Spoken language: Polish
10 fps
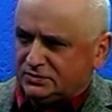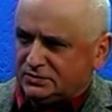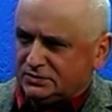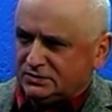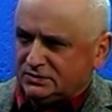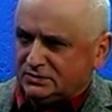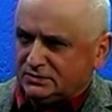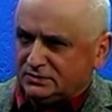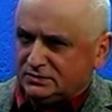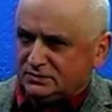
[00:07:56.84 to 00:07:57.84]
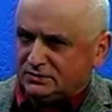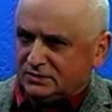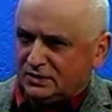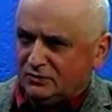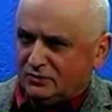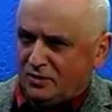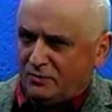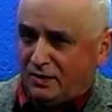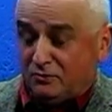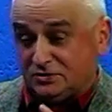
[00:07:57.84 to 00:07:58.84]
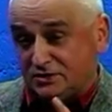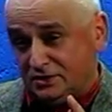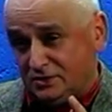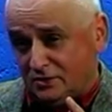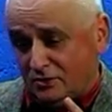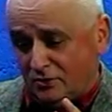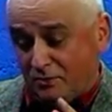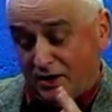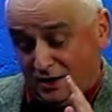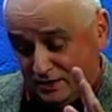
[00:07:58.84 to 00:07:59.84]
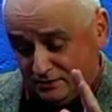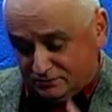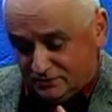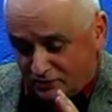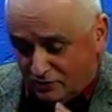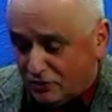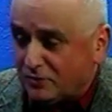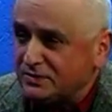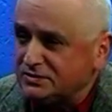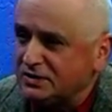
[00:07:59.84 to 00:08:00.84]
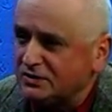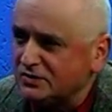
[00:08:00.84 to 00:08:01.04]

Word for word: czy Europa, może nie tylko Europa, ale o Europie dzisiaj